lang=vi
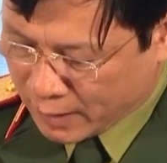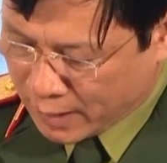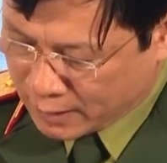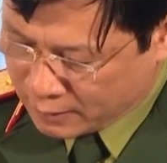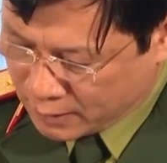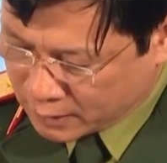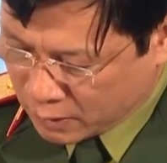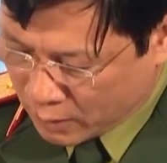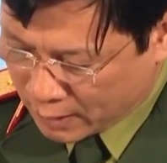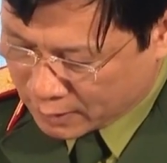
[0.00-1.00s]
bào vùng sâu,
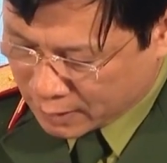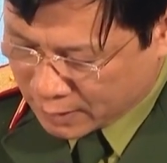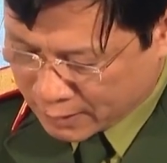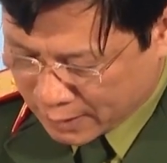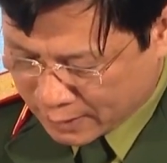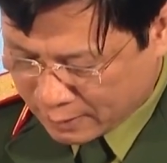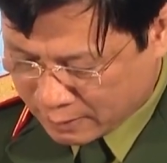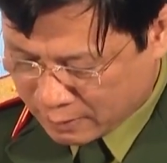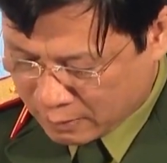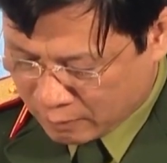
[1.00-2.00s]
vùng xa, biên
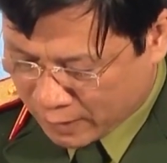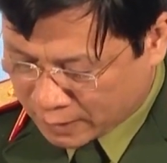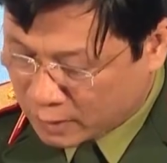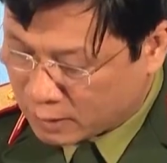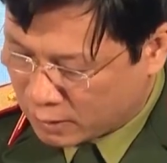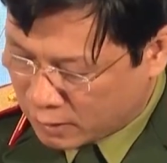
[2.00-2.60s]
giới, đồng bào